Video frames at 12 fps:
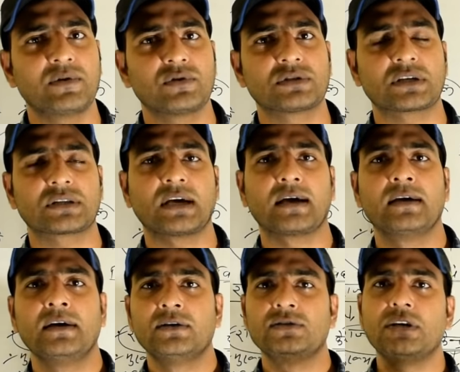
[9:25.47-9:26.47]
भी हो सकता
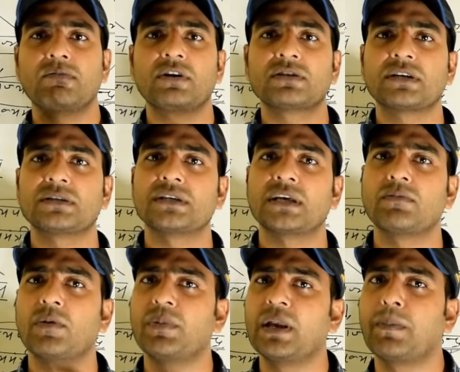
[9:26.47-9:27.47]
है जब वह संसद
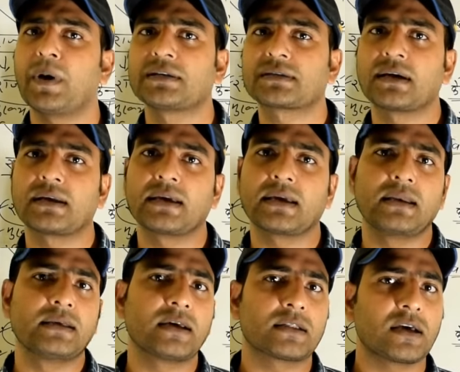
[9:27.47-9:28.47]
में बिल पास करने के
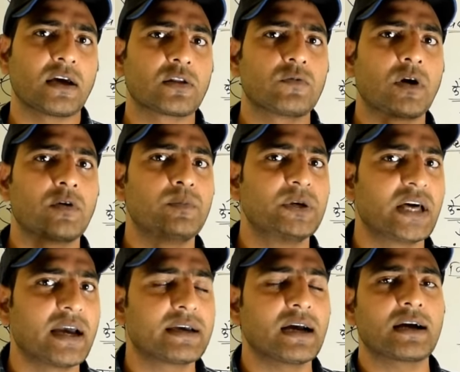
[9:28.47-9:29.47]
लिए जाता है तो वह
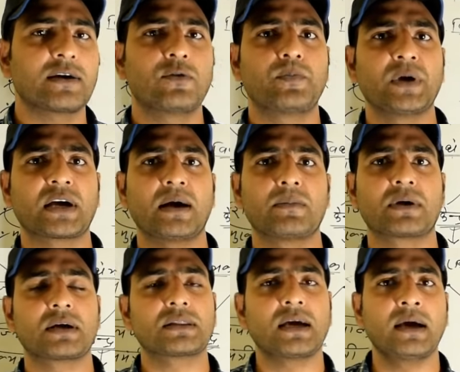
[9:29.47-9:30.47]
विधायिका के रूप में काम
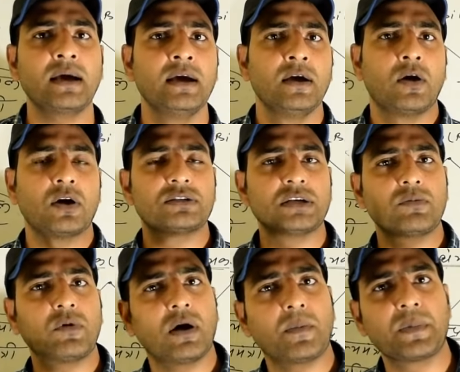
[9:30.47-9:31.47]
करता है और जब
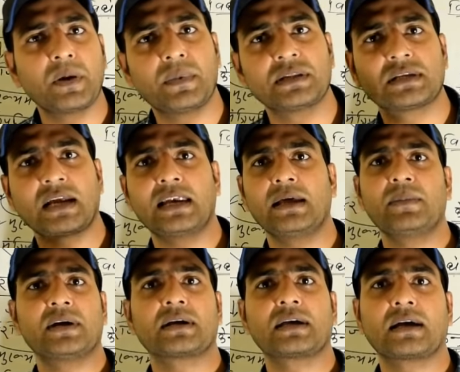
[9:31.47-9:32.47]
वह अपने मंत्रालय
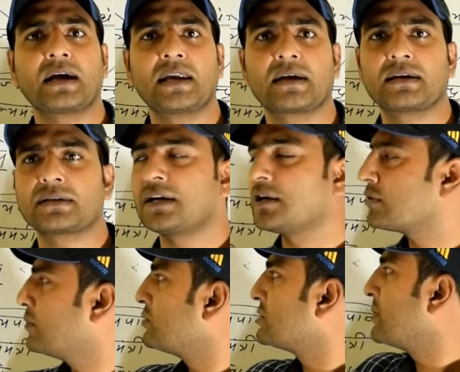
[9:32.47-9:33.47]
में रह के कार्य करता है
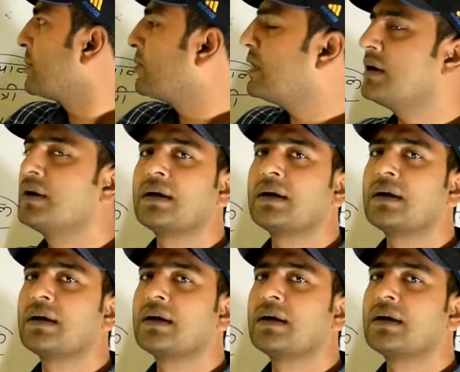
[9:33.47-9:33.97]
तो उस समय वह